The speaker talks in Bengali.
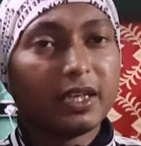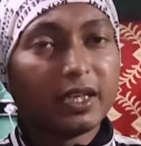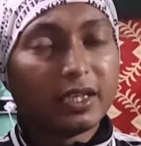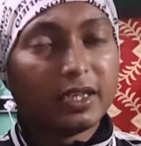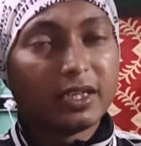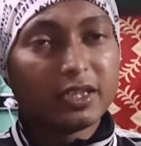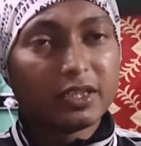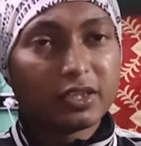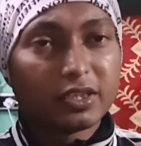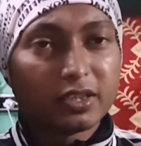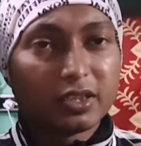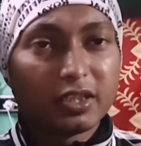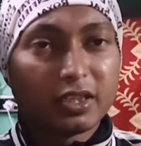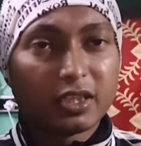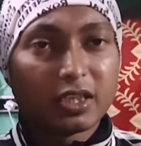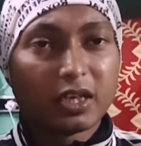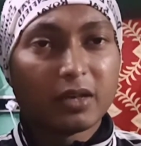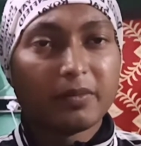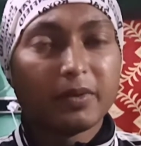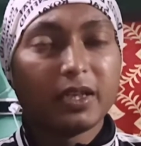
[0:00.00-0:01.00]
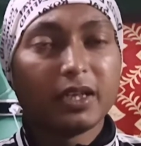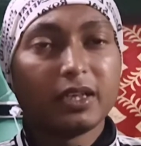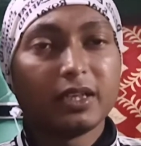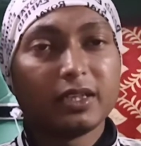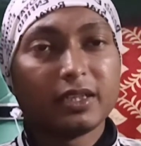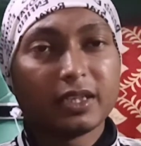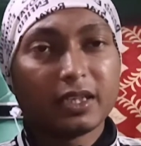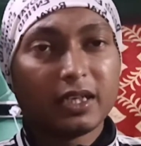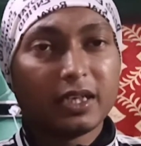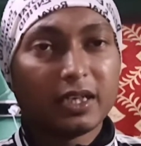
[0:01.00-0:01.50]
ইংলিশ দিতে হবে
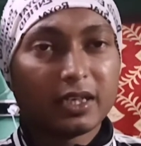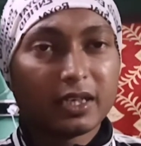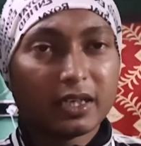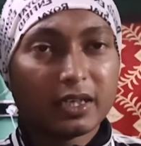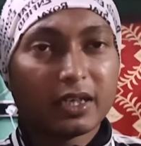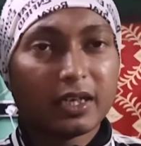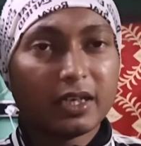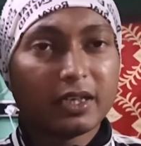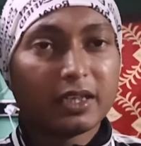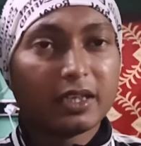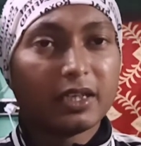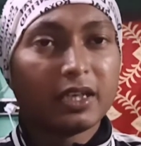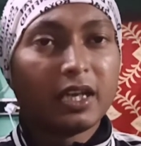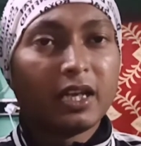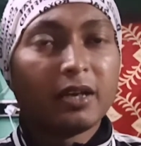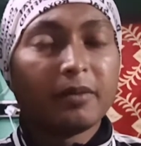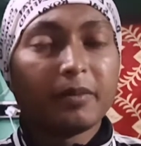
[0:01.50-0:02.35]
ইংলিশের লেটার রাইটিং